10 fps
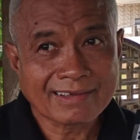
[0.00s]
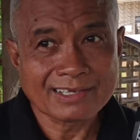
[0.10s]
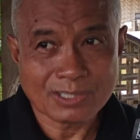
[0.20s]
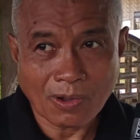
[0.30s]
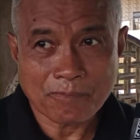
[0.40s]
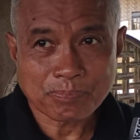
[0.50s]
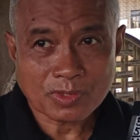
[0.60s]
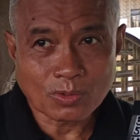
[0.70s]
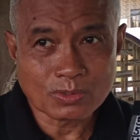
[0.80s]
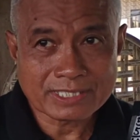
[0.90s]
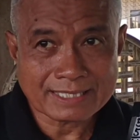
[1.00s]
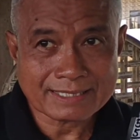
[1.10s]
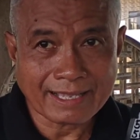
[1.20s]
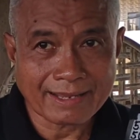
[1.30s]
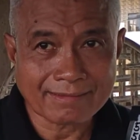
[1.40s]
So,
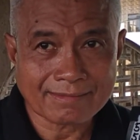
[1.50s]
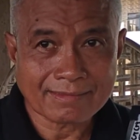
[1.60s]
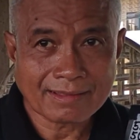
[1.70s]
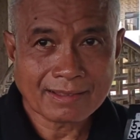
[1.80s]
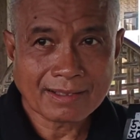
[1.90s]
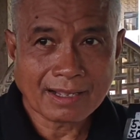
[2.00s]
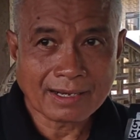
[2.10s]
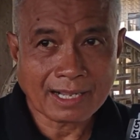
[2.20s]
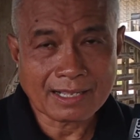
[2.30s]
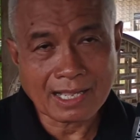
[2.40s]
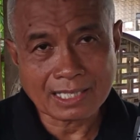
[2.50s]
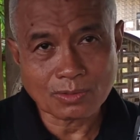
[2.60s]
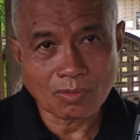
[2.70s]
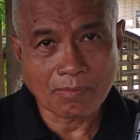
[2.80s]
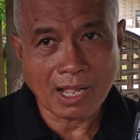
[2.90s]
consistent,
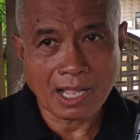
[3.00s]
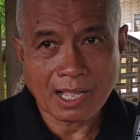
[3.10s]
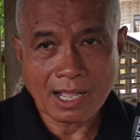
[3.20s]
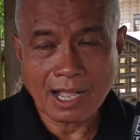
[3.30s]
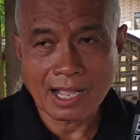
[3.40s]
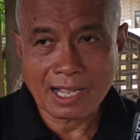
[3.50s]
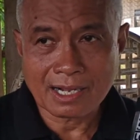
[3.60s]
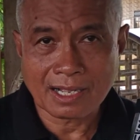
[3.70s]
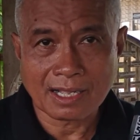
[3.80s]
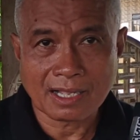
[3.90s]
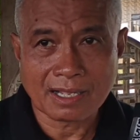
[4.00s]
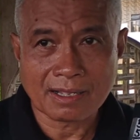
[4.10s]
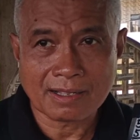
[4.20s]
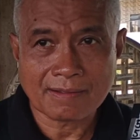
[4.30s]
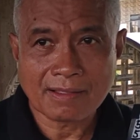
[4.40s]
nagkakatugma ang
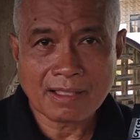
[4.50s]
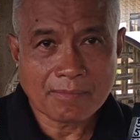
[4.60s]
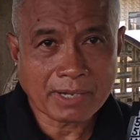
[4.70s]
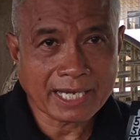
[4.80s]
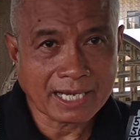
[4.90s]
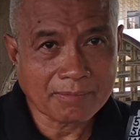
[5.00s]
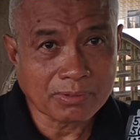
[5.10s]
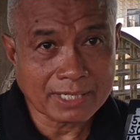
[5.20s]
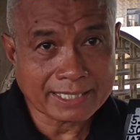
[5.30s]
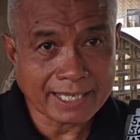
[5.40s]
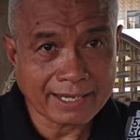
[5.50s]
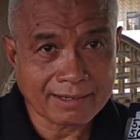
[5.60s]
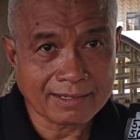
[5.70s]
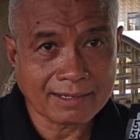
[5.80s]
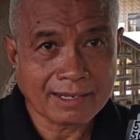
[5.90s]
uh, Manila
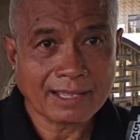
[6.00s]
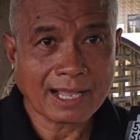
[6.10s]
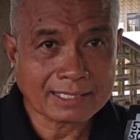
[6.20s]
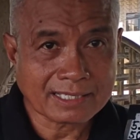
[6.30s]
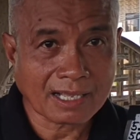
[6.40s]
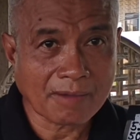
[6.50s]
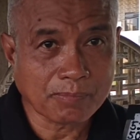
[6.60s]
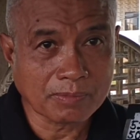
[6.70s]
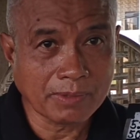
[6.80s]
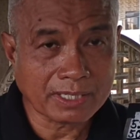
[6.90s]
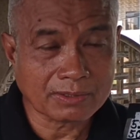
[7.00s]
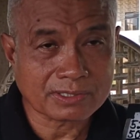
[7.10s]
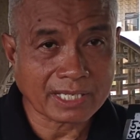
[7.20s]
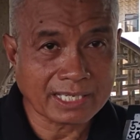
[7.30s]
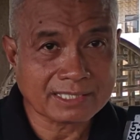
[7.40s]
Bulletin at saka
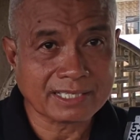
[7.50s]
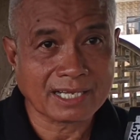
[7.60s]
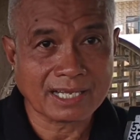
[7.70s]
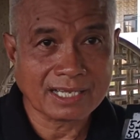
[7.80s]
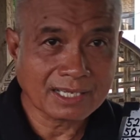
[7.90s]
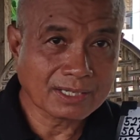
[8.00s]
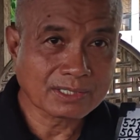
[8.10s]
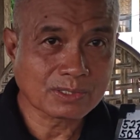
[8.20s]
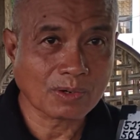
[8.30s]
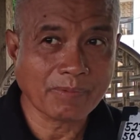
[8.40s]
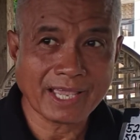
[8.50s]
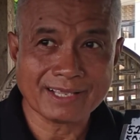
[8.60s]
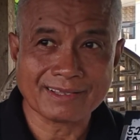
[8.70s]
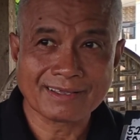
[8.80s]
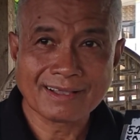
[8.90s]
Publicus Asia Survey.
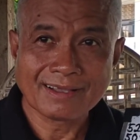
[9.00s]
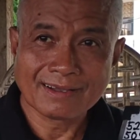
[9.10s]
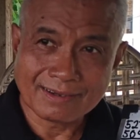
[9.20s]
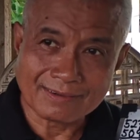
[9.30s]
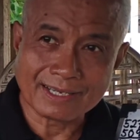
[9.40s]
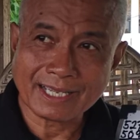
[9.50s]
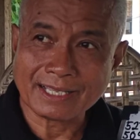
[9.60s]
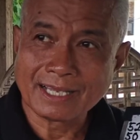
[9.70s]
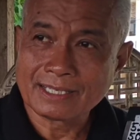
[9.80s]
Okay.